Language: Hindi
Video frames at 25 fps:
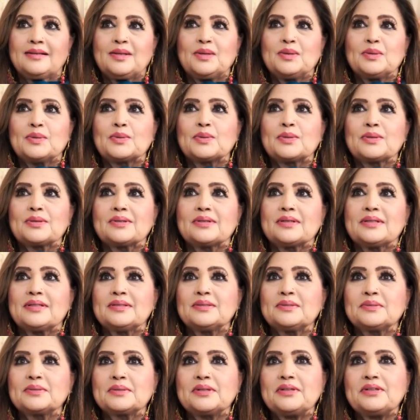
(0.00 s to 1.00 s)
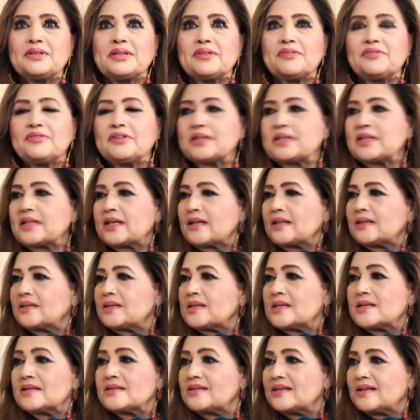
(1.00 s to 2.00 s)
लोग की ये
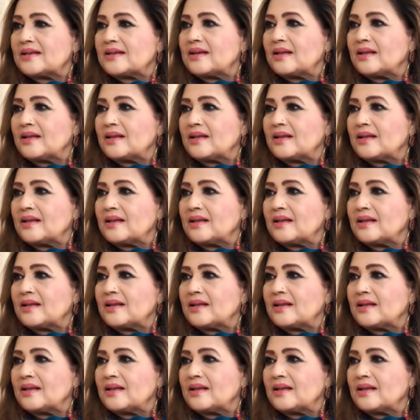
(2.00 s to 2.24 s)
फितरत नज़र